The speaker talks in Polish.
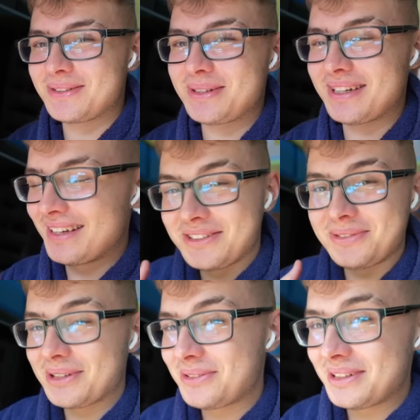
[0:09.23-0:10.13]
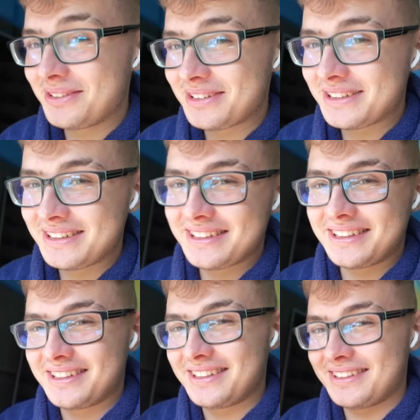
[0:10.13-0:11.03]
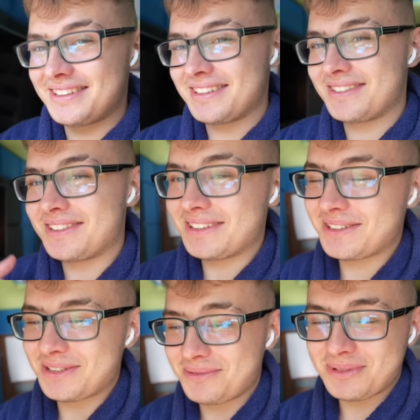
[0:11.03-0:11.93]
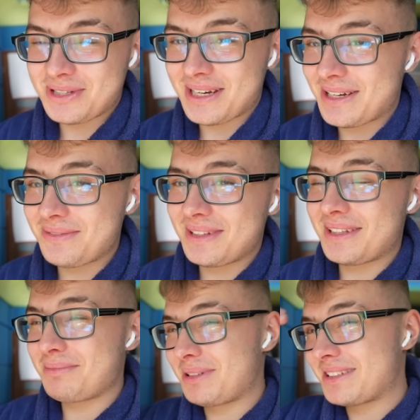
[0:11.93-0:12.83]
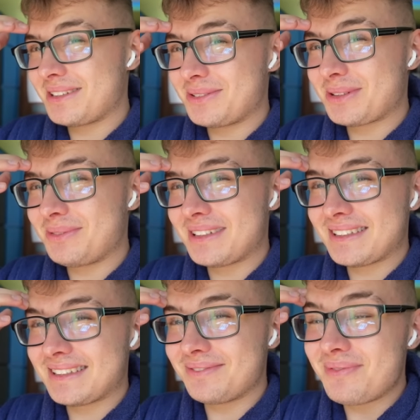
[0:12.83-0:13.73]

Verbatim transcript: które są aktualnie ważniejsze niż wszystko, bo czekałem na te paczki już chyba z